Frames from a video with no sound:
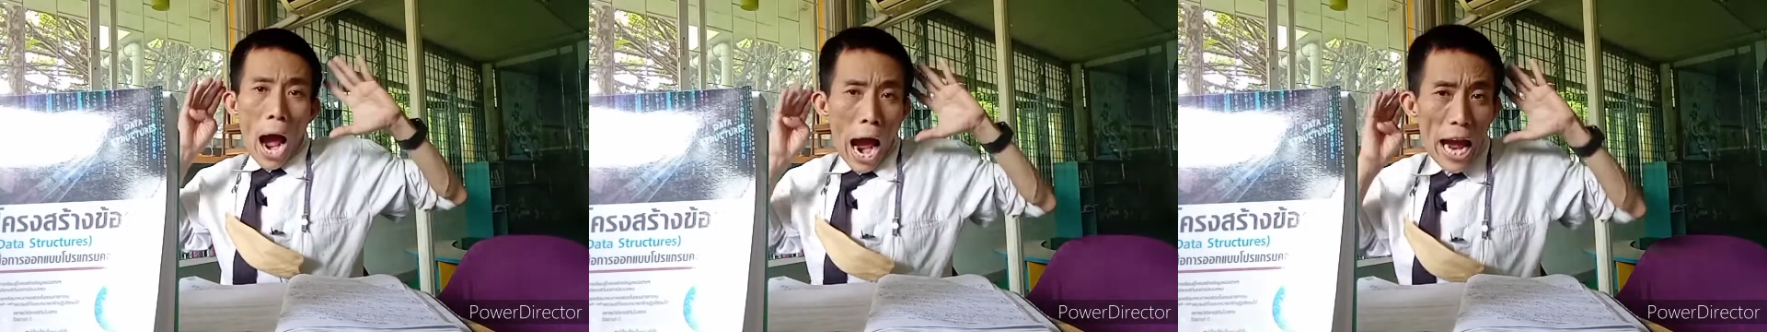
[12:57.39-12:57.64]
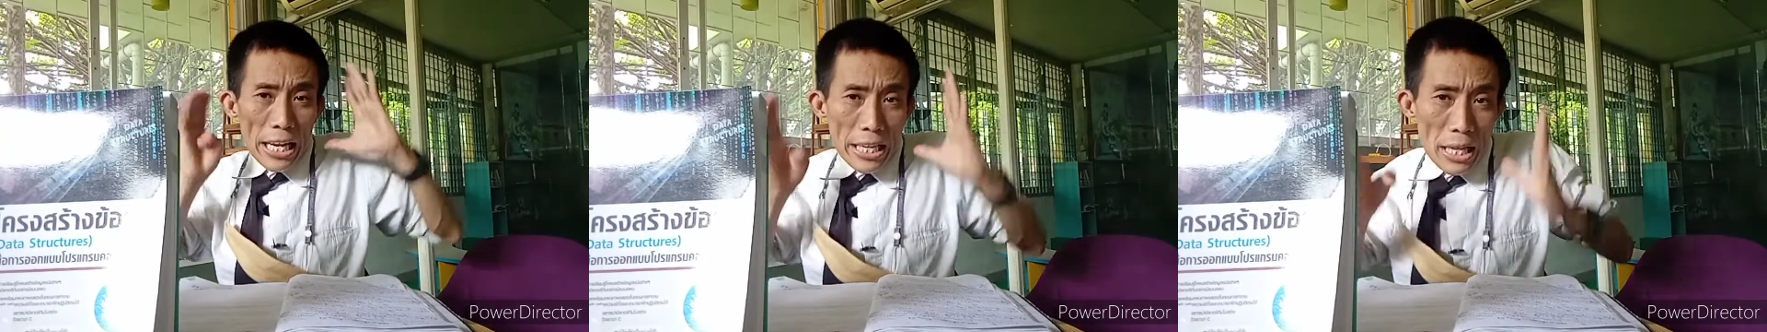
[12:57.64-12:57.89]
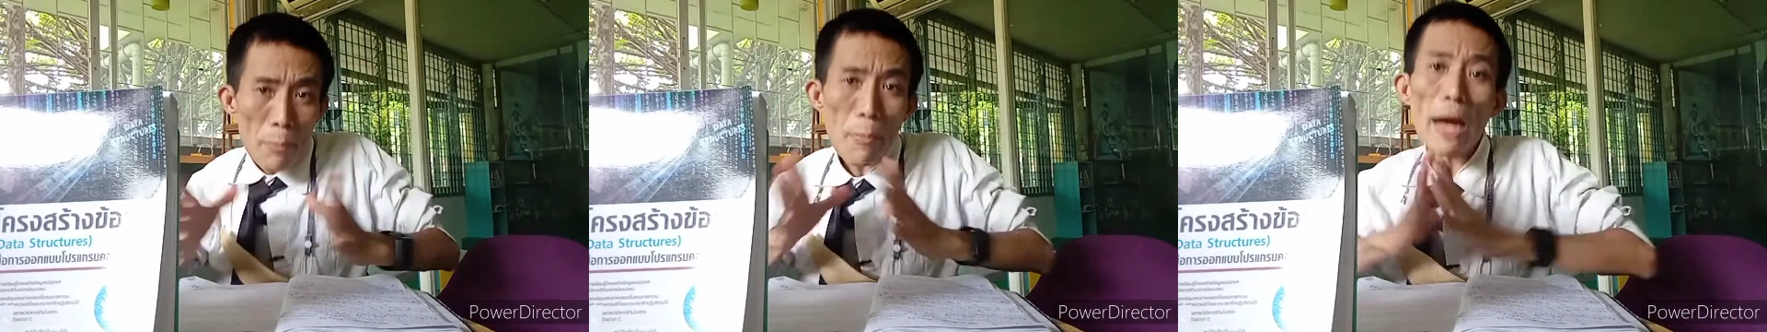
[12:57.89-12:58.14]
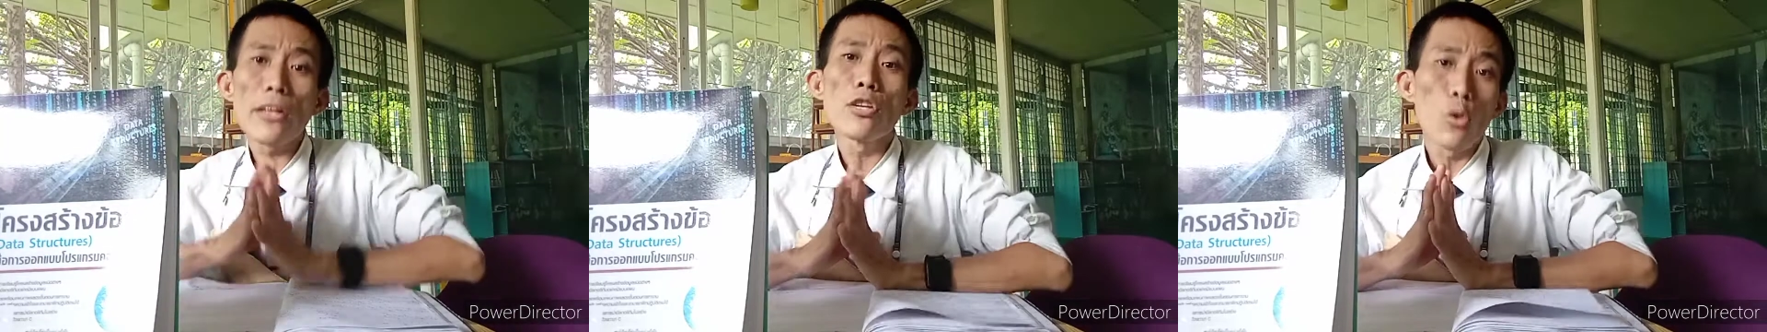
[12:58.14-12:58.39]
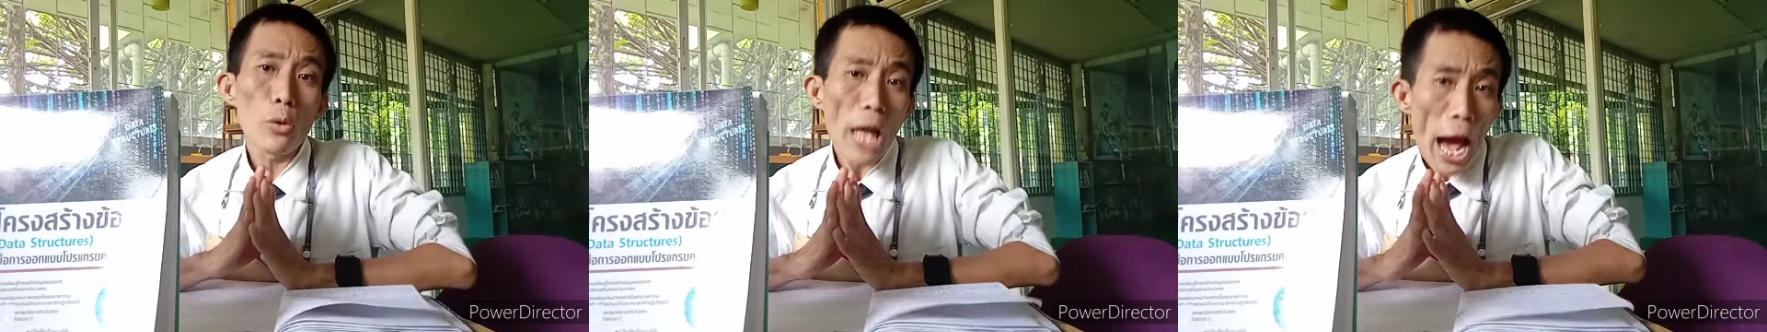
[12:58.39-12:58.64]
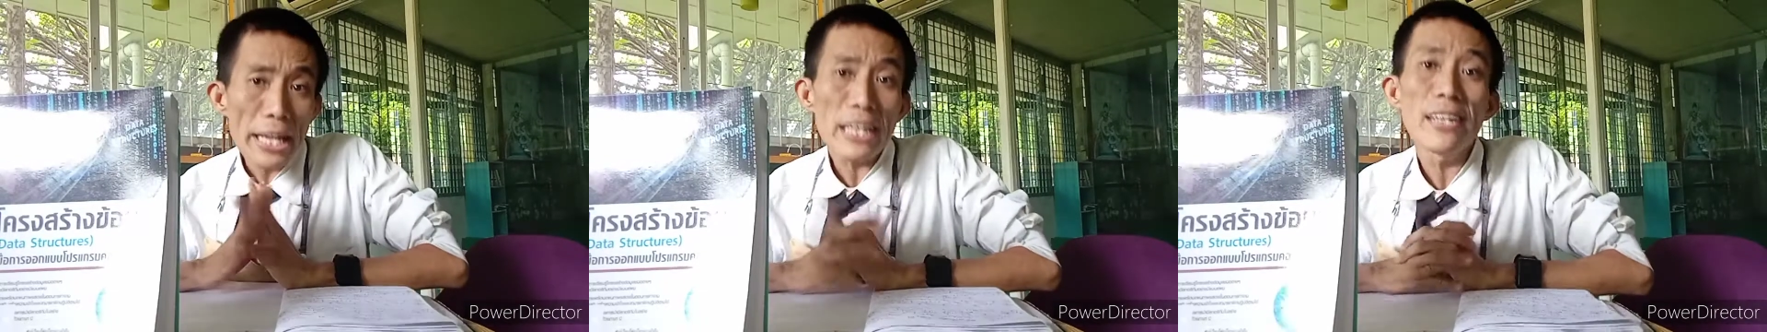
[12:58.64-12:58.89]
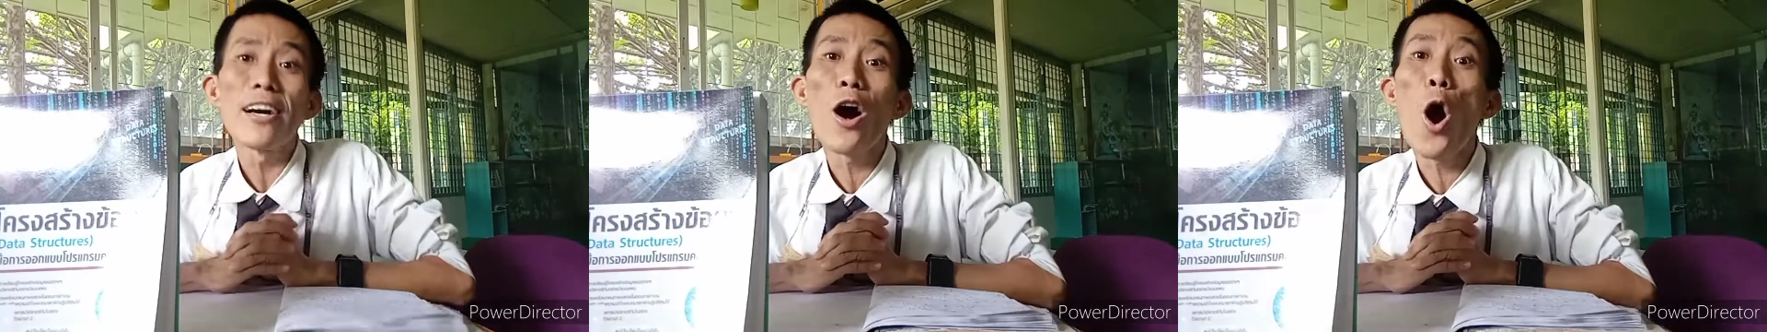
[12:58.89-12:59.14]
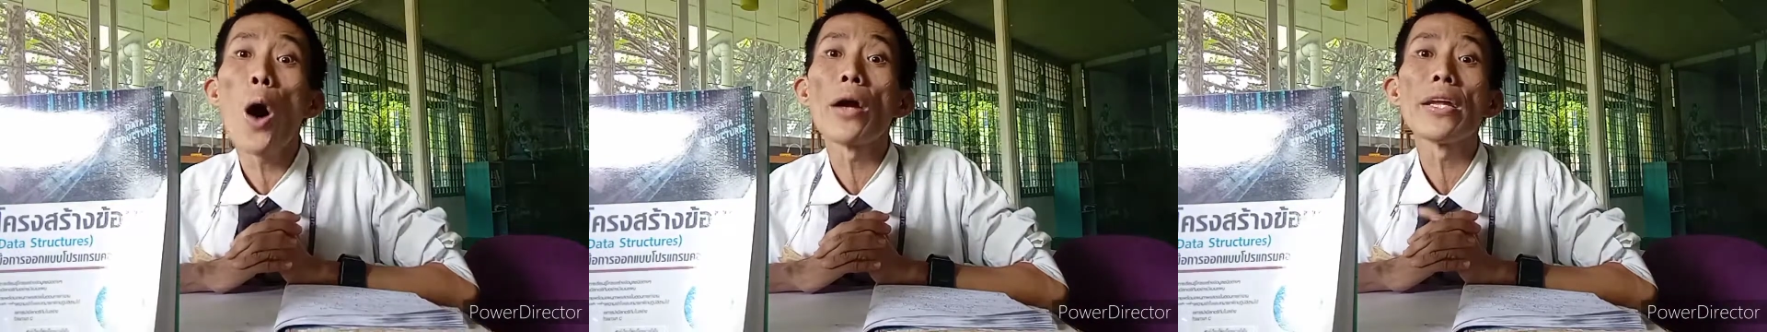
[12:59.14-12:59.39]
ให้ได้มากที่สุดอันนี้คือ
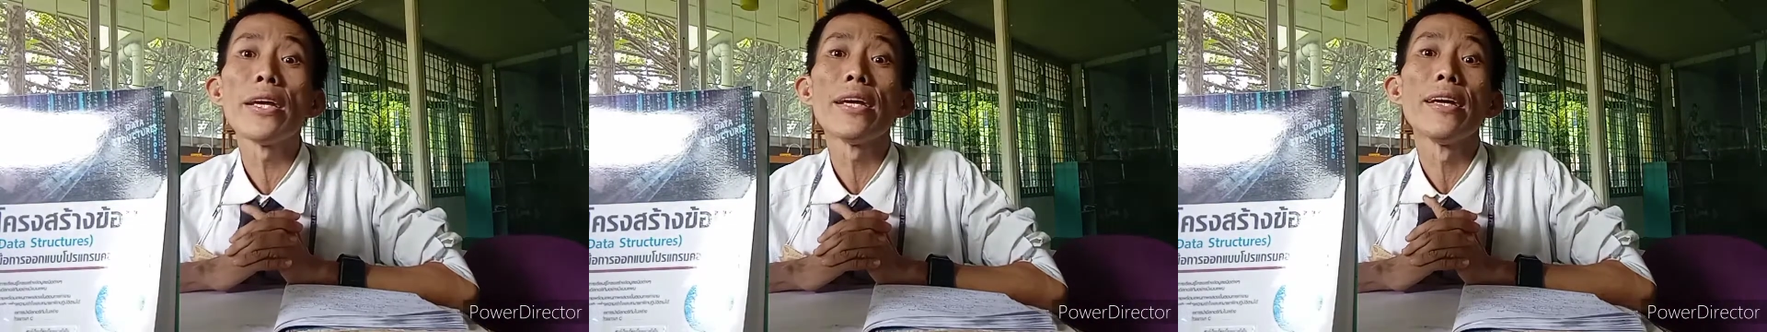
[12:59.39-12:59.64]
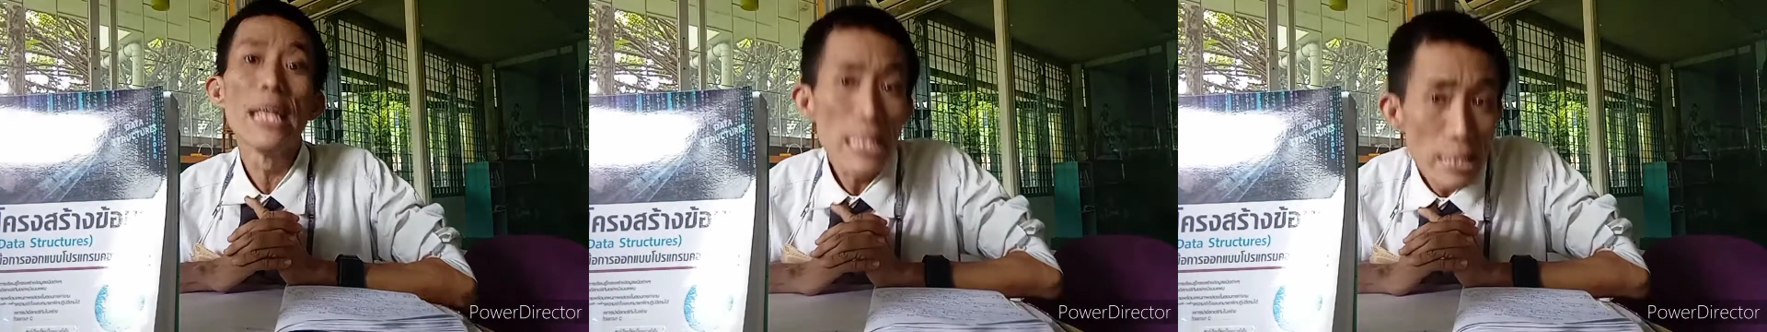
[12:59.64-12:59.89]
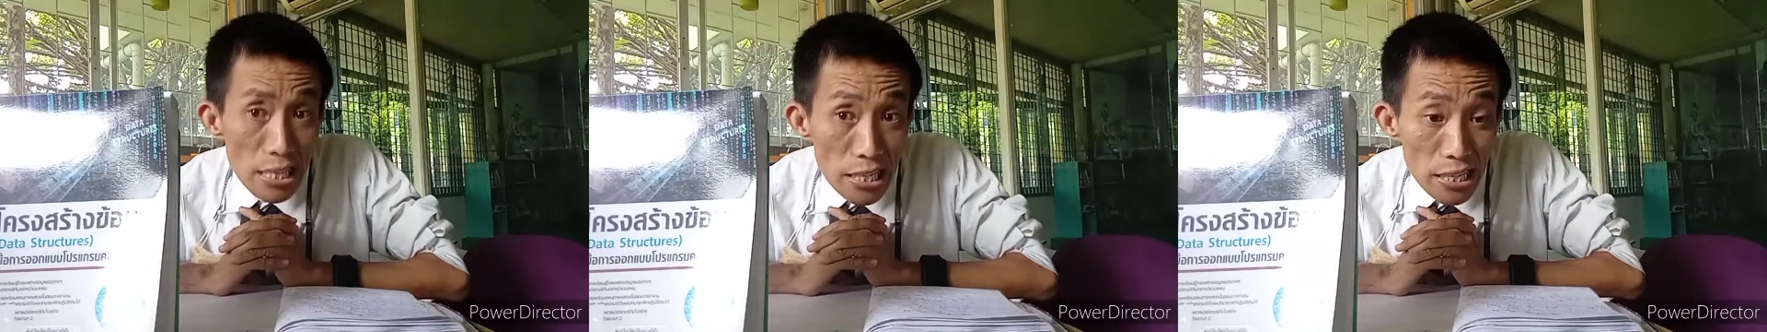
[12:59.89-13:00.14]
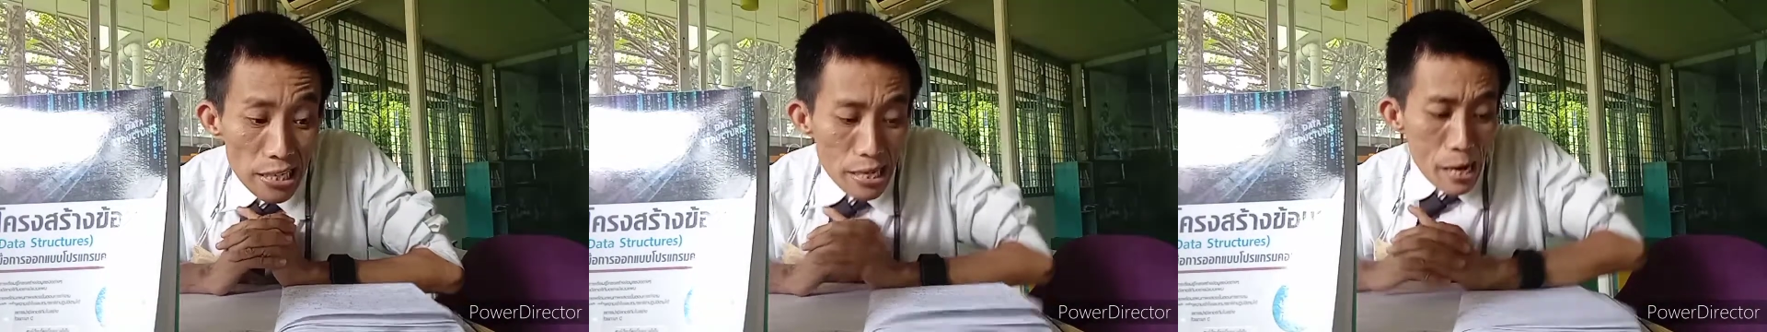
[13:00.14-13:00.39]
ข้อที่สี่